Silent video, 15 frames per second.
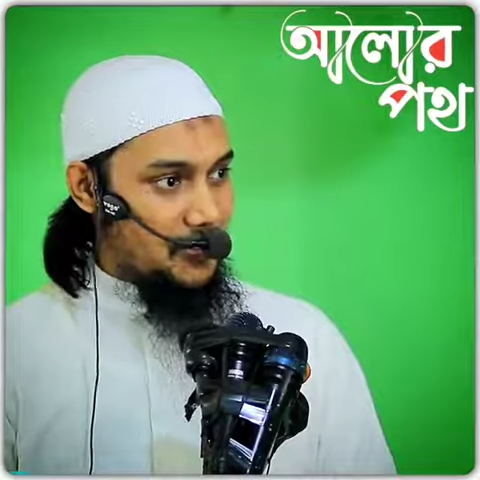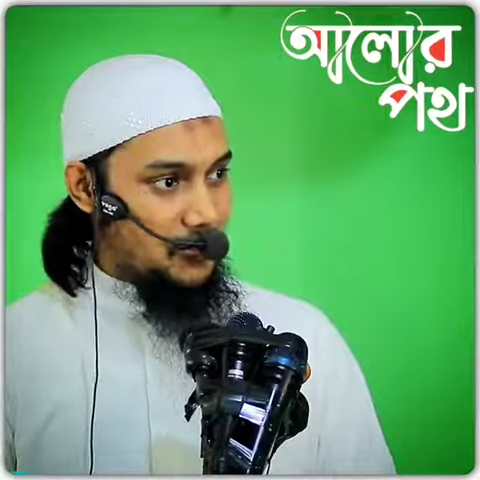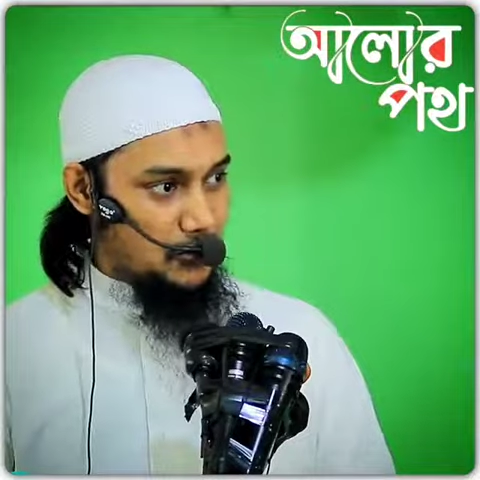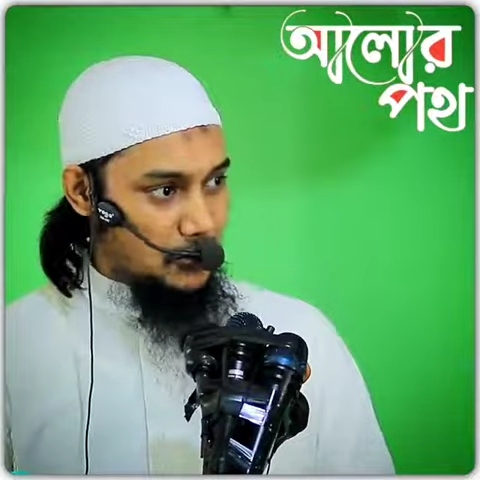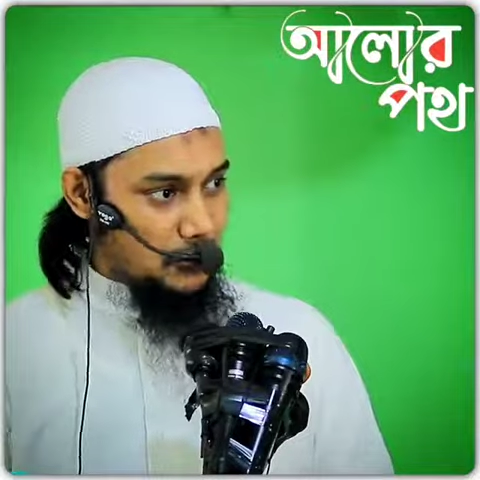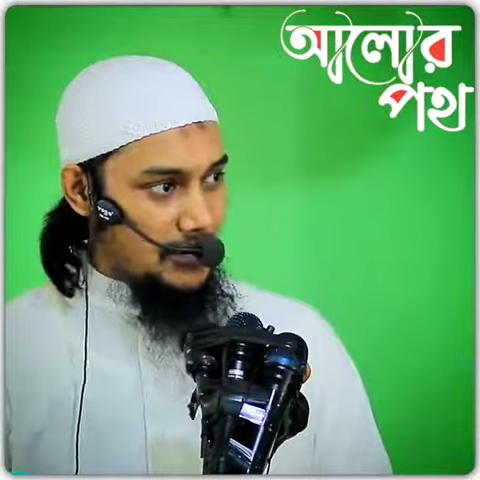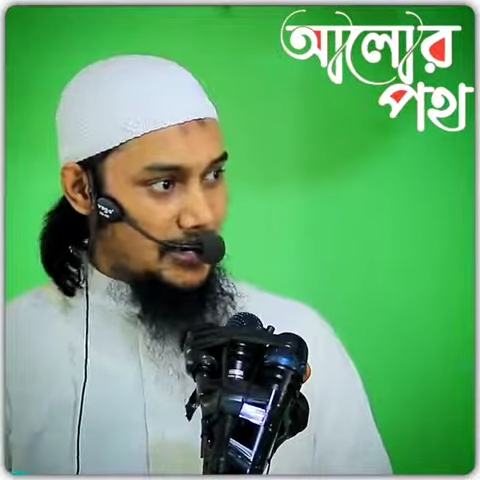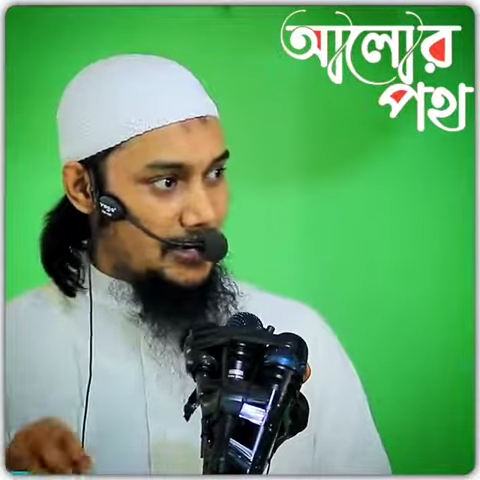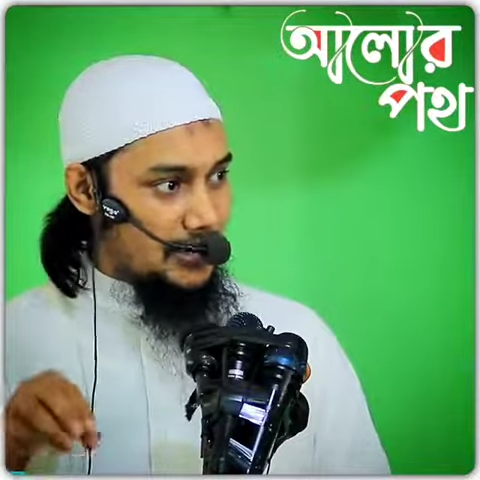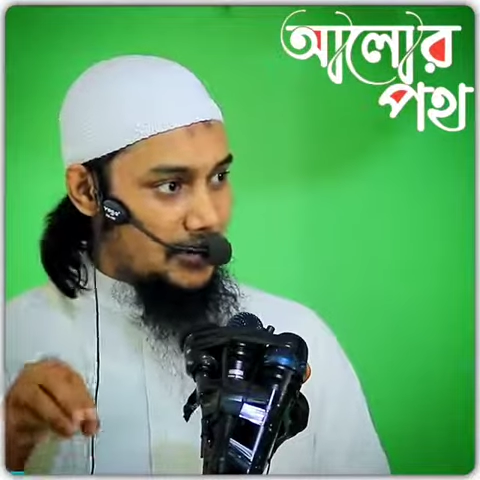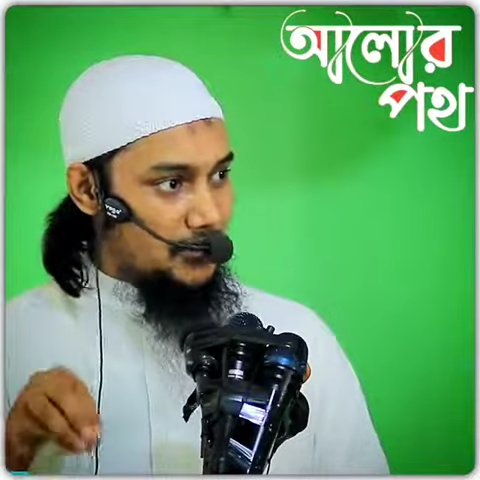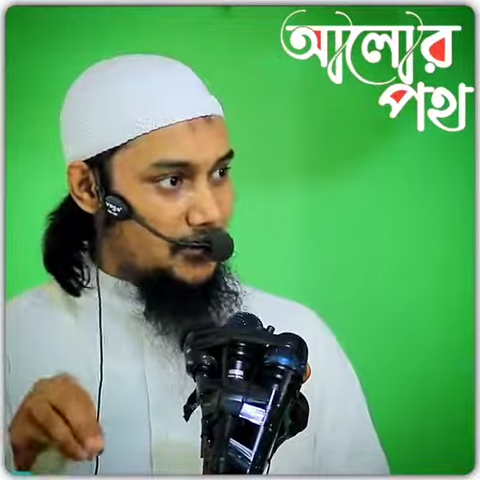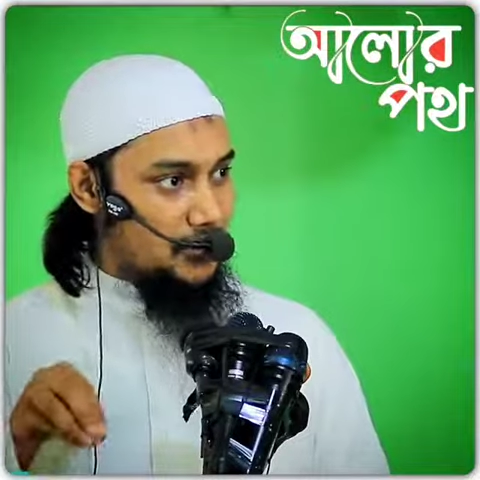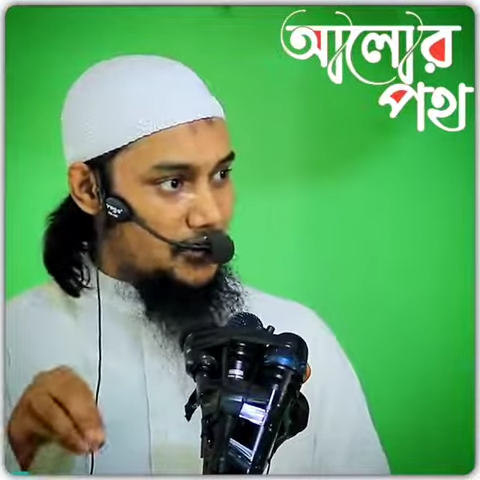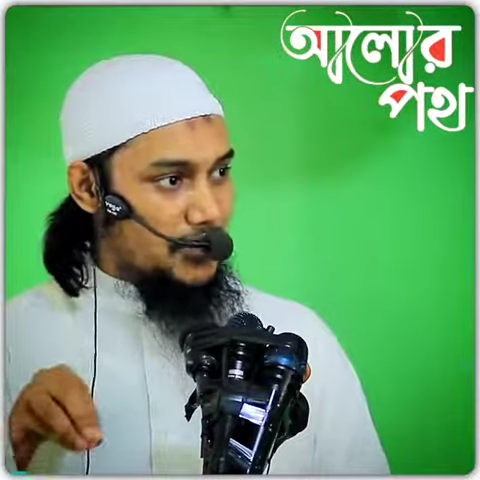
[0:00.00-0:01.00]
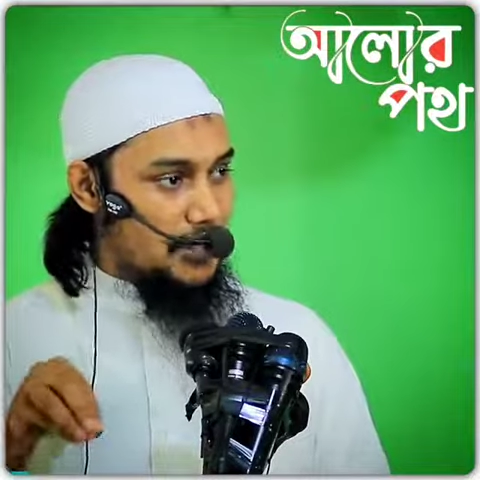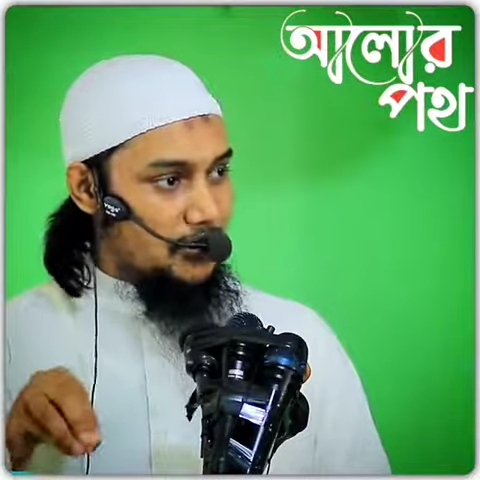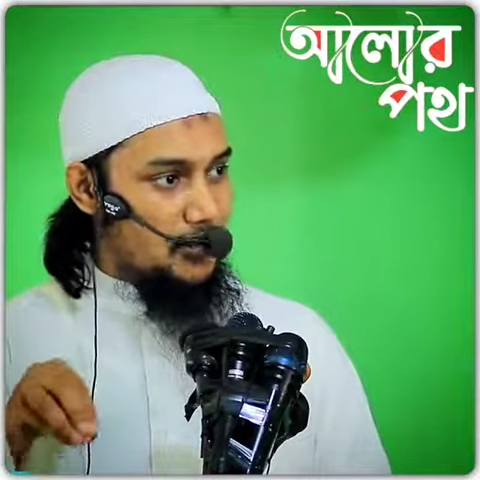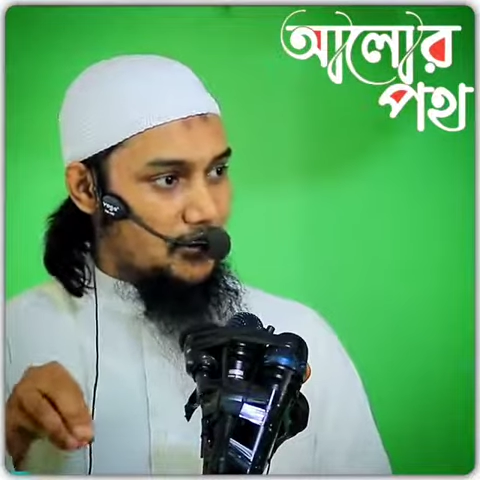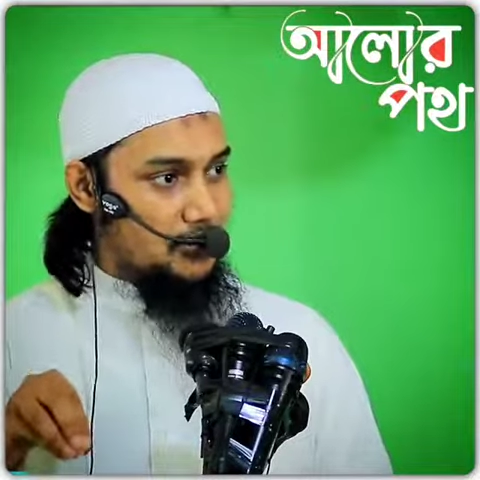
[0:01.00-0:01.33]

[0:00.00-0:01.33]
অন্ধকার নিকশ কালো